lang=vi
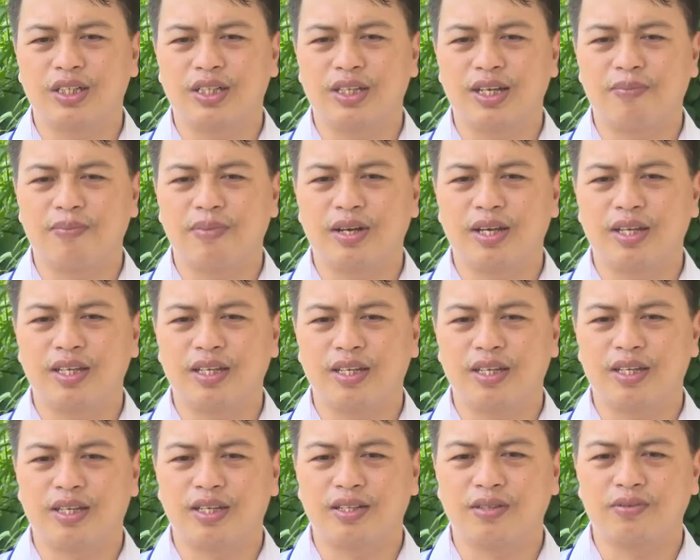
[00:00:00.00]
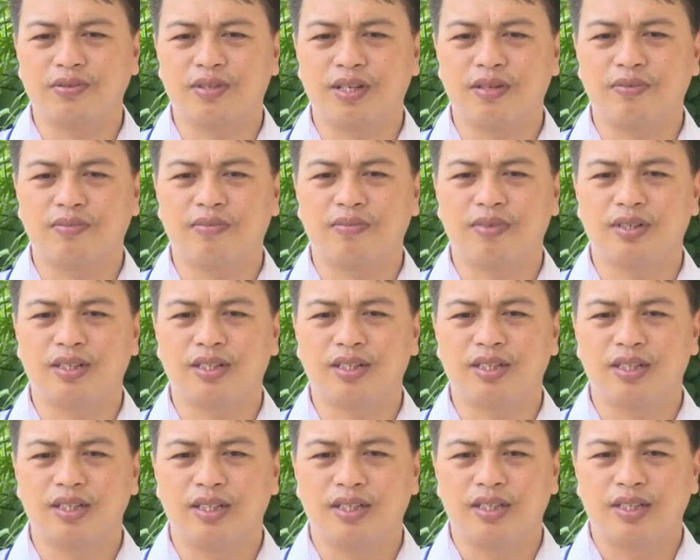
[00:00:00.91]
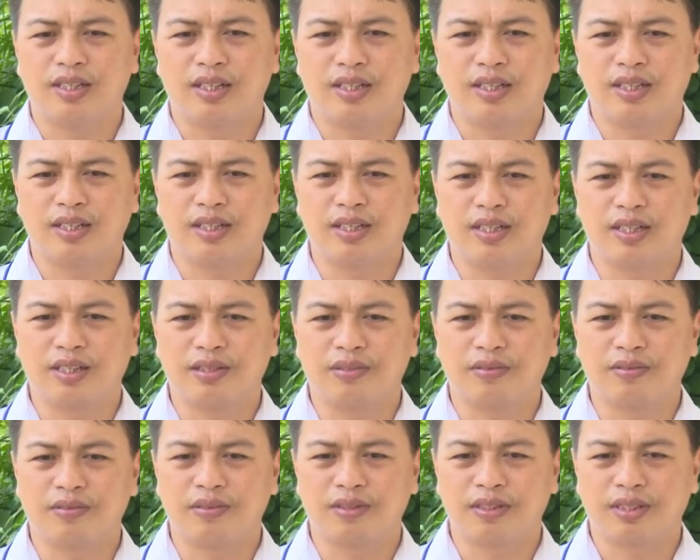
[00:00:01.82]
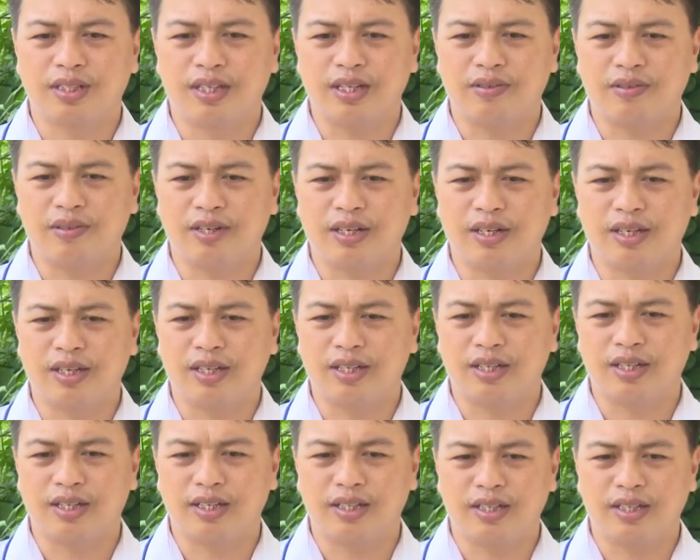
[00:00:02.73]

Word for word: Năm nay thì trung tâm cũng theo cái